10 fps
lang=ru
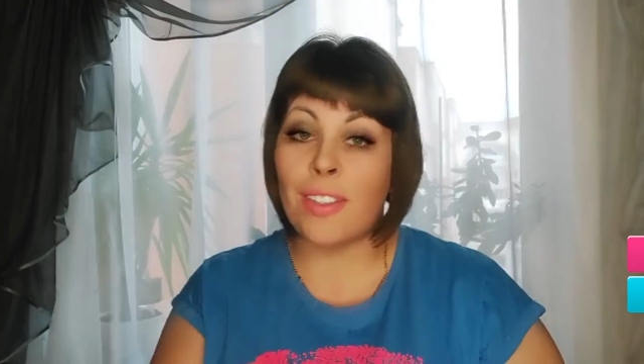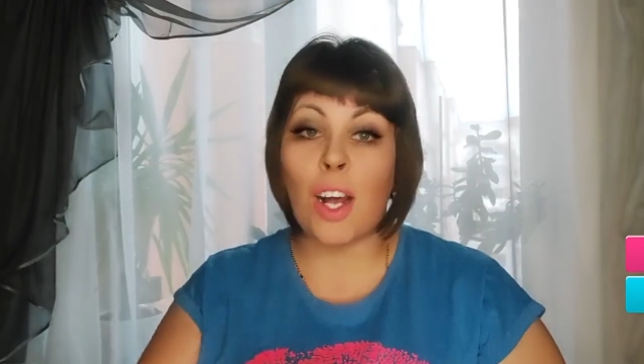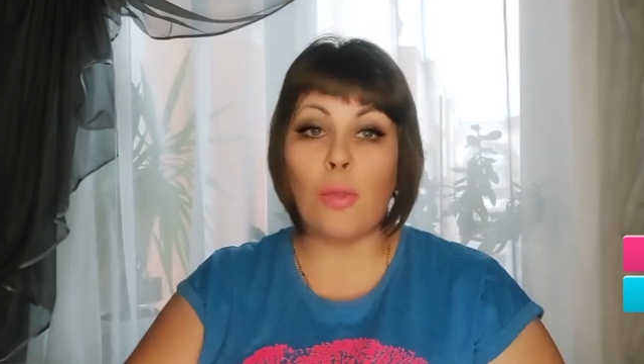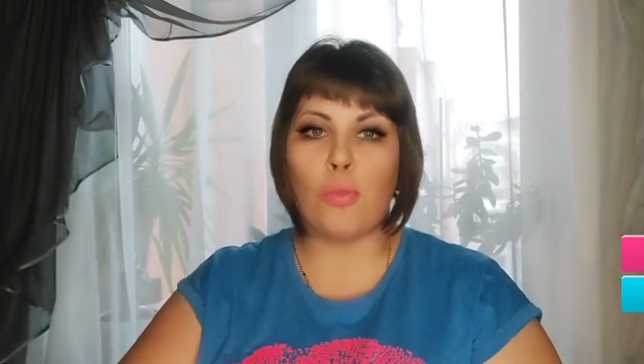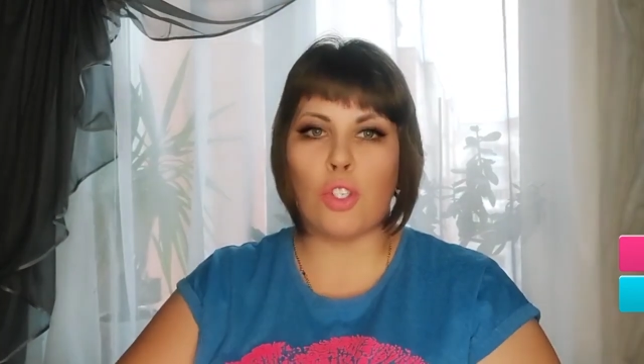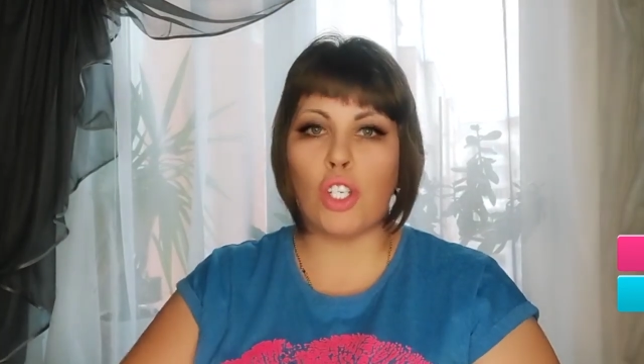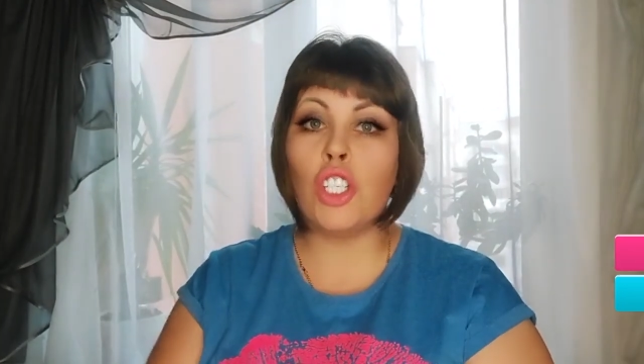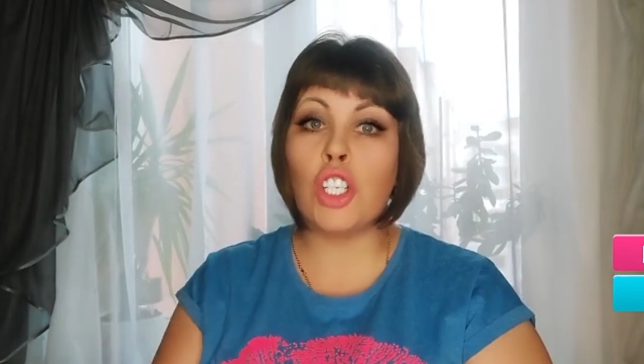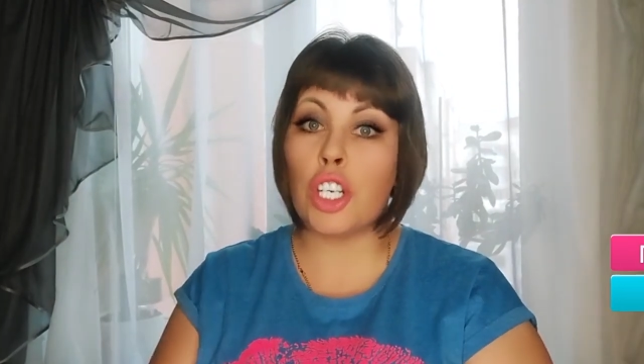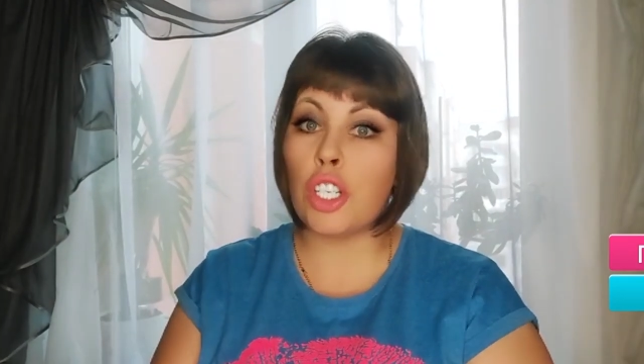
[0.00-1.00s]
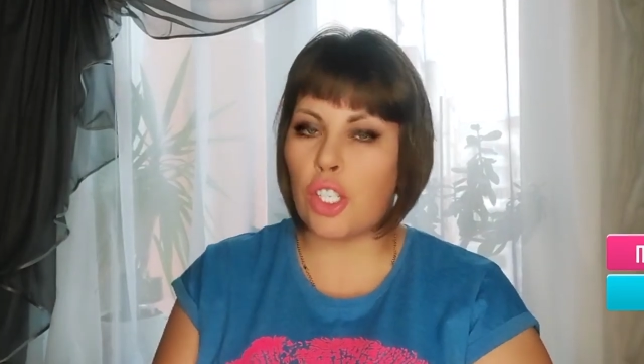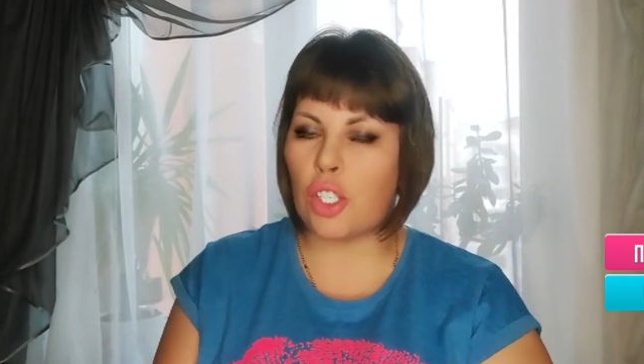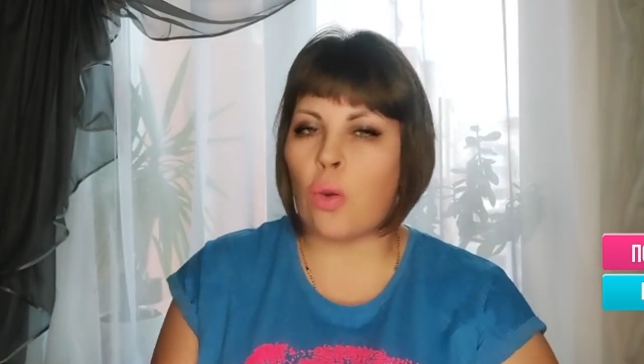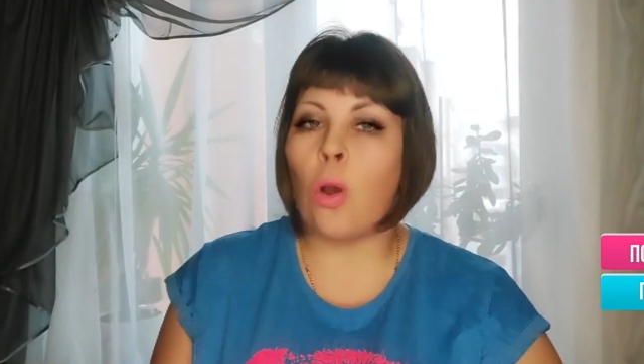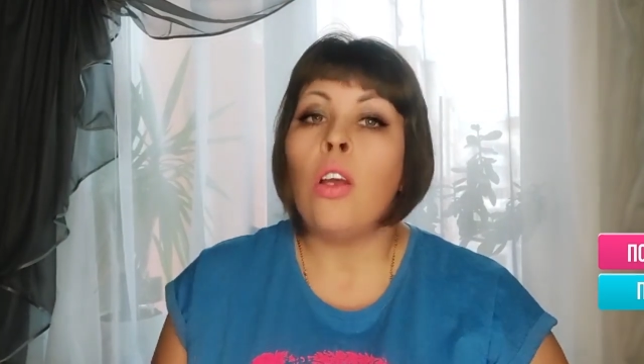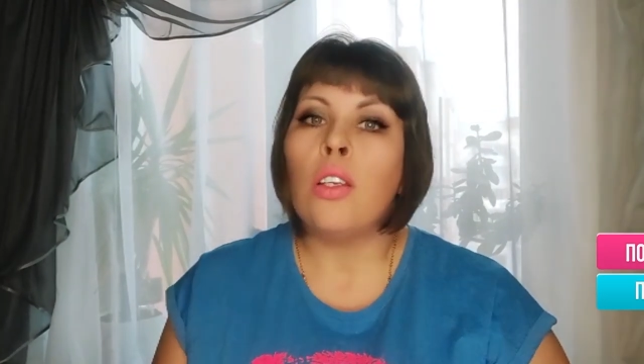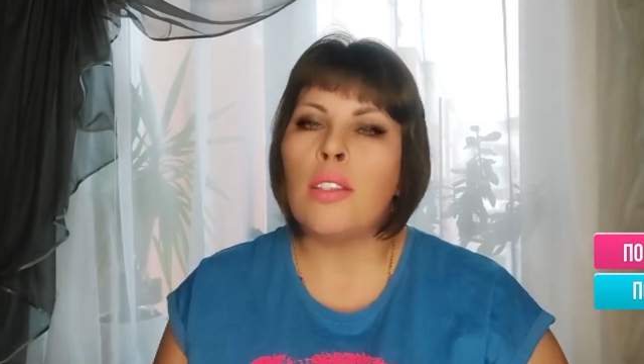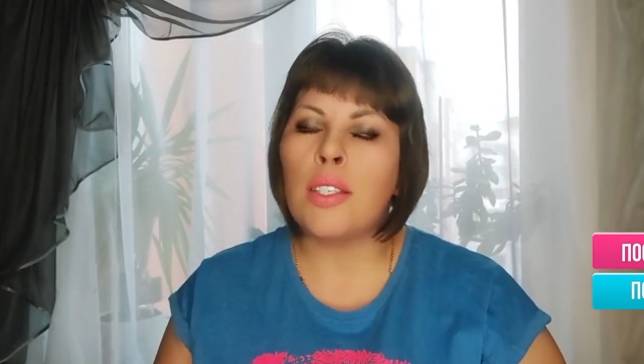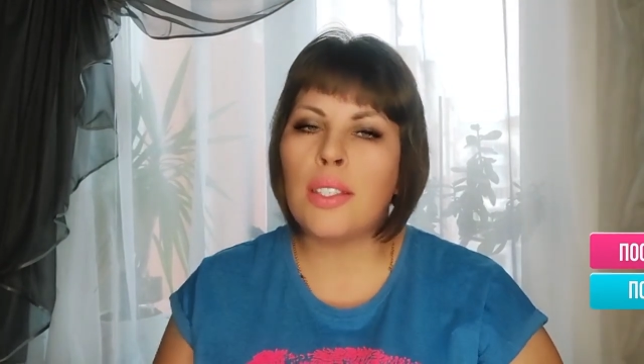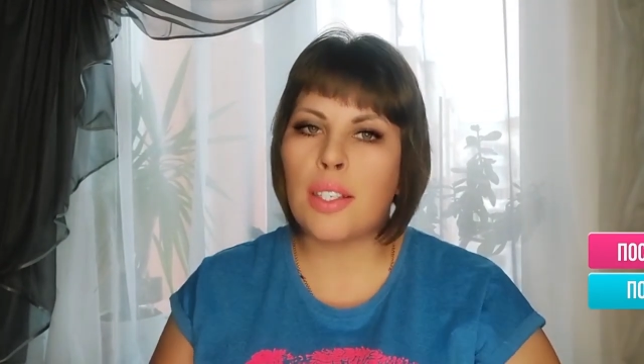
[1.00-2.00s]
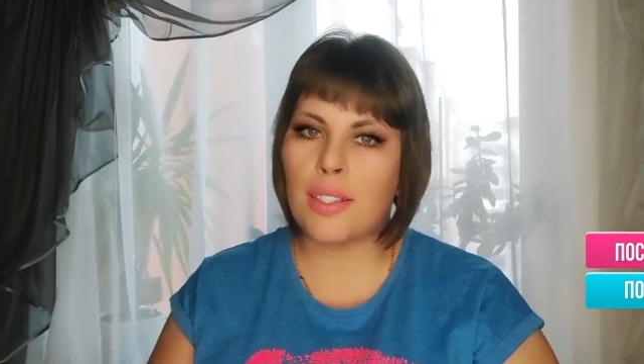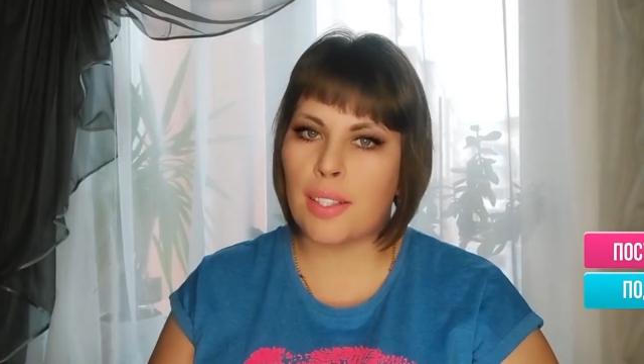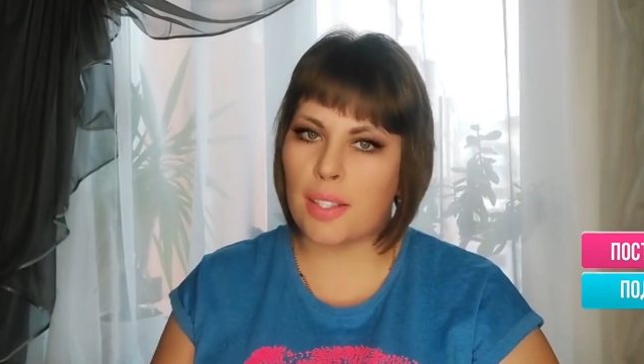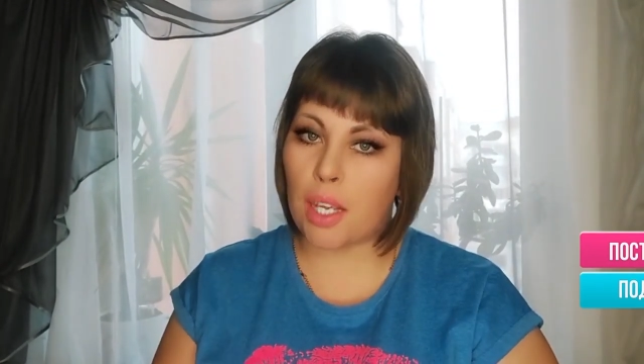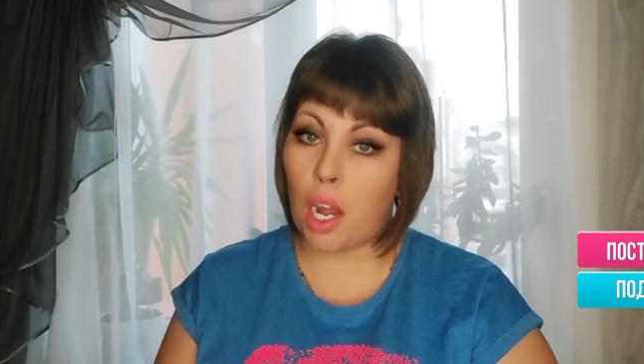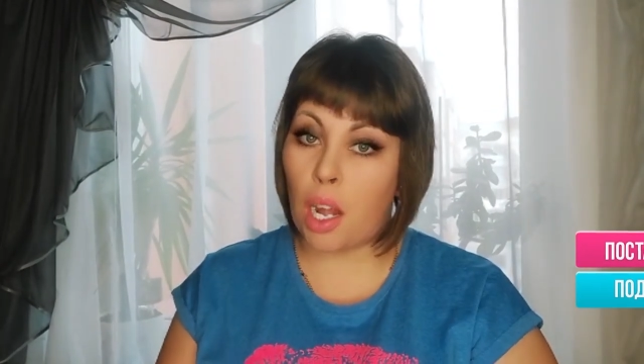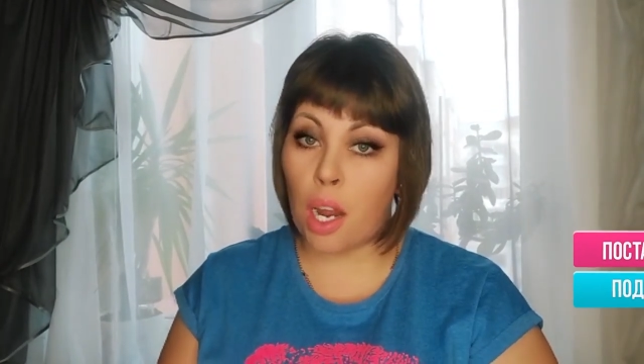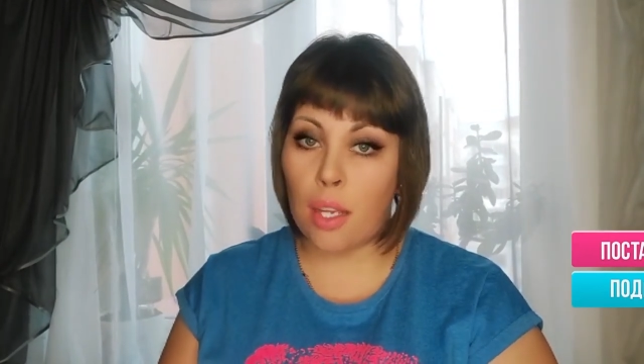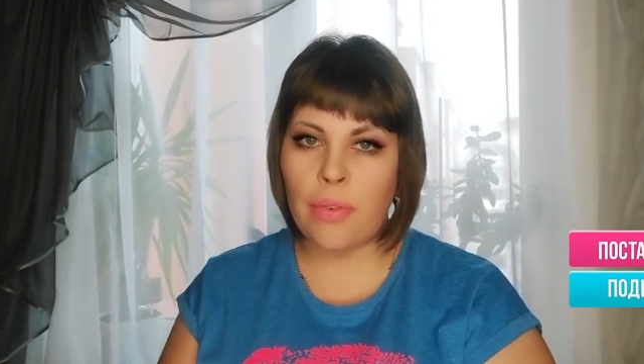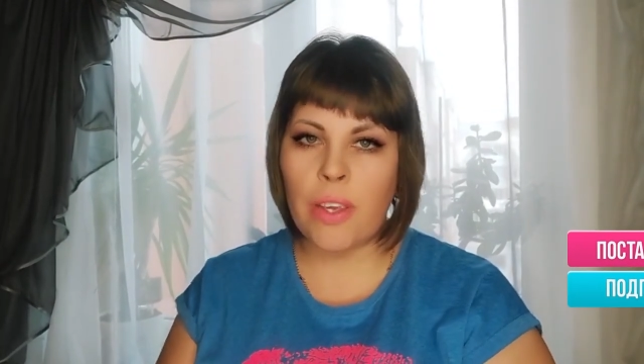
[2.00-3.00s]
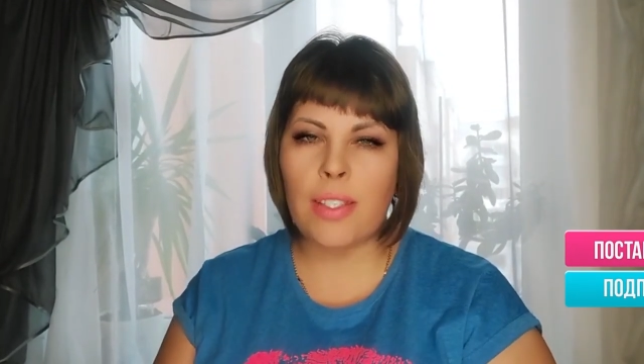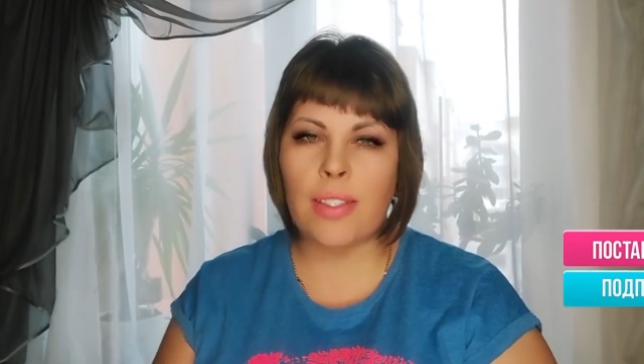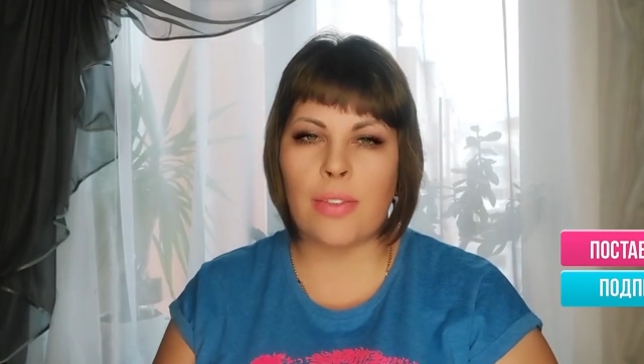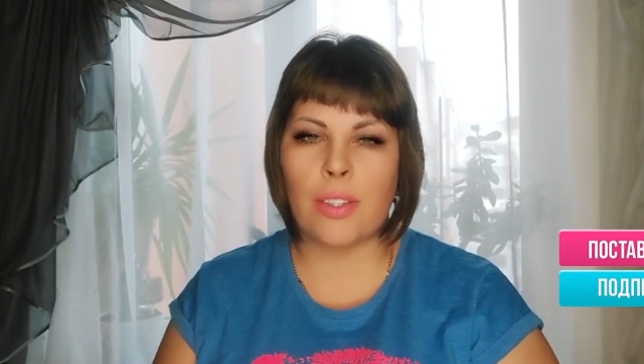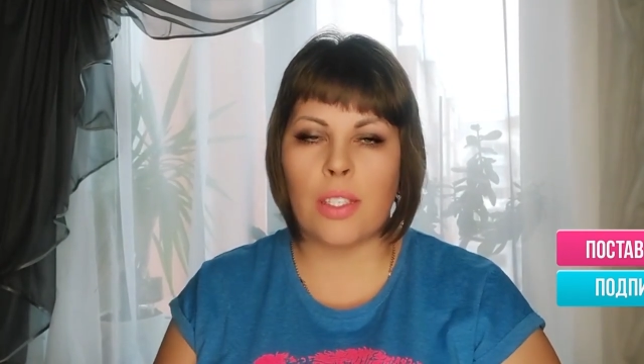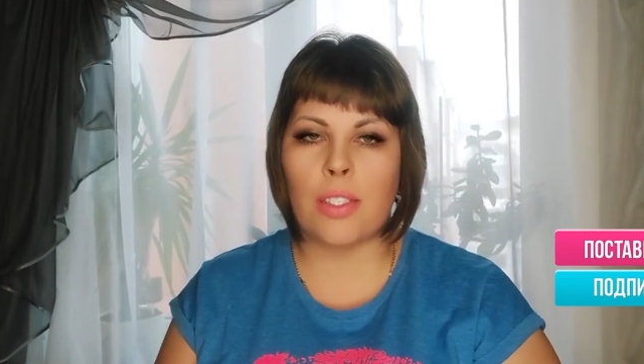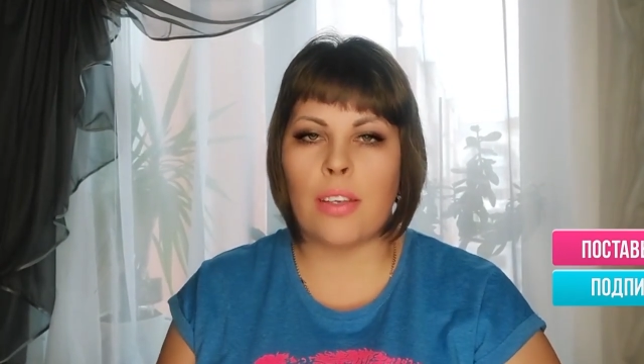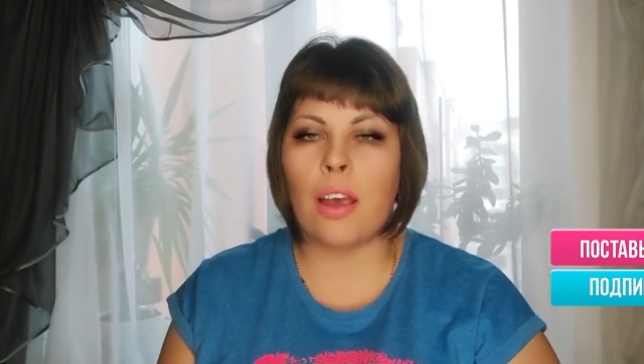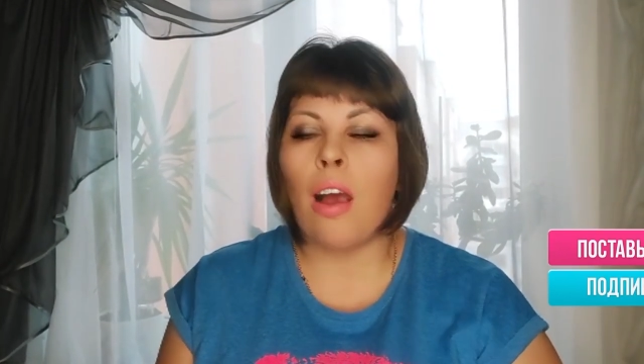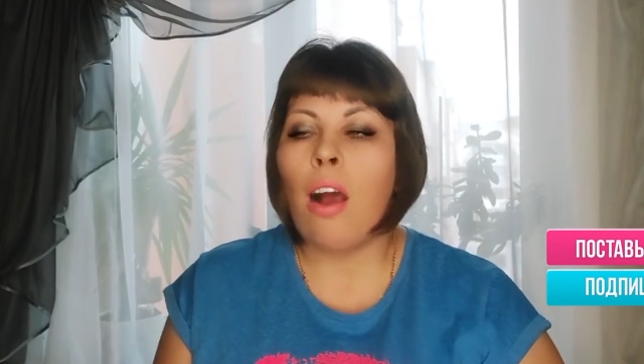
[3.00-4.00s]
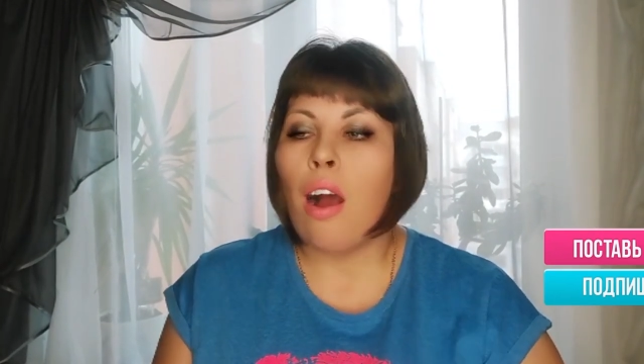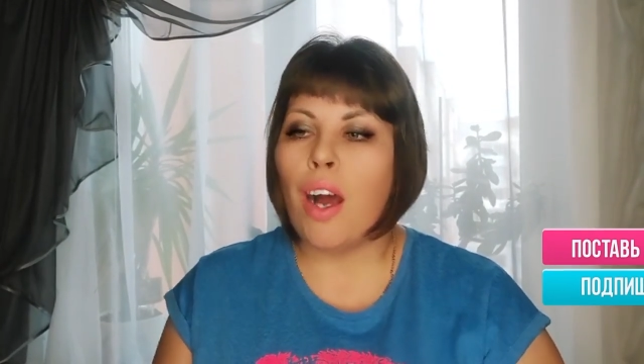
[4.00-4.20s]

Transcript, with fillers: снял мужик женщину низкой социальной ответственности.